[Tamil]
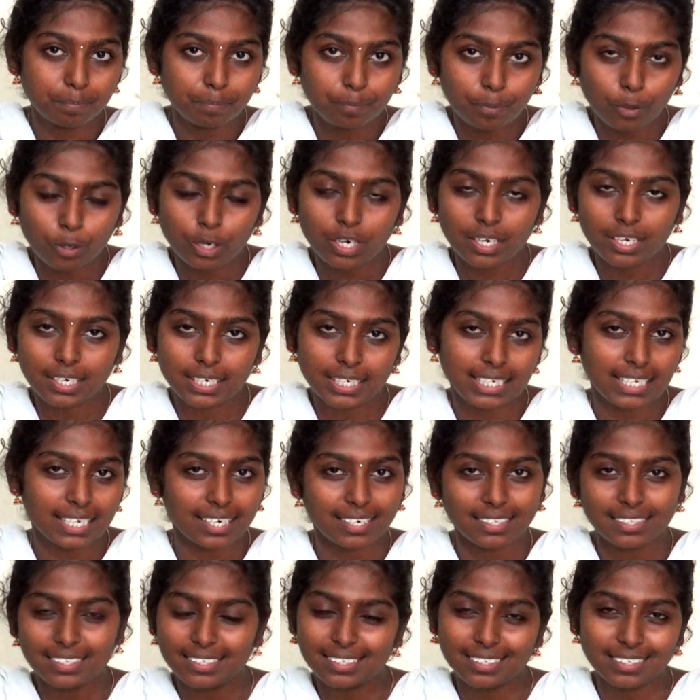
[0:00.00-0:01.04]

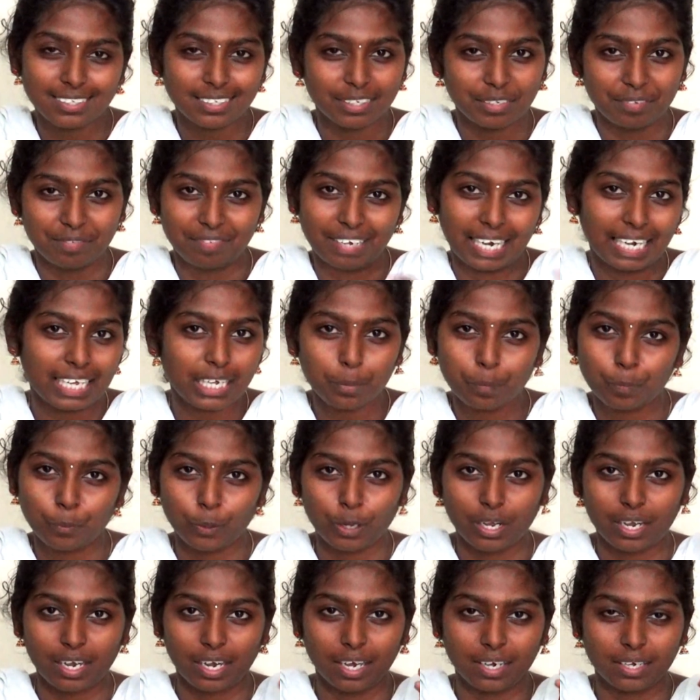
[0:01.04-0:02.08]
பொண்ணுக்கிட்டேருந்து விலகி
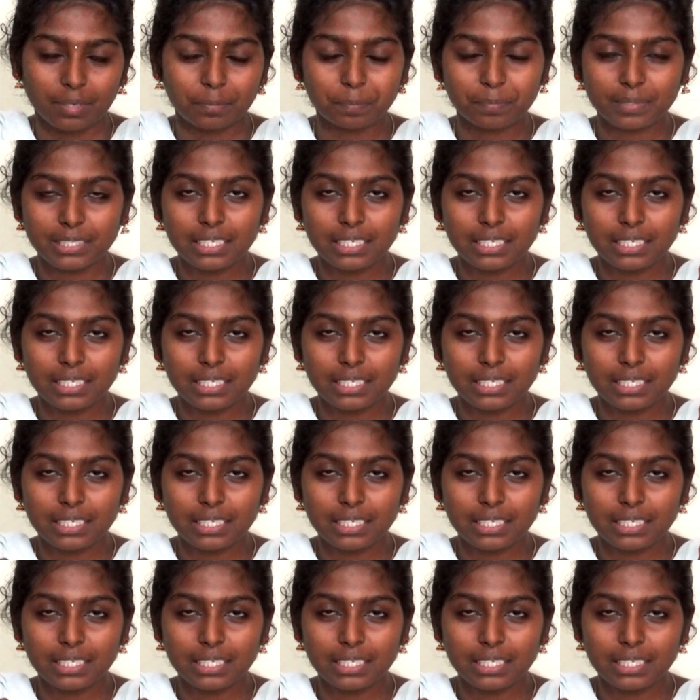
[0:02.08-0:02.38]
போயிடுறாங்க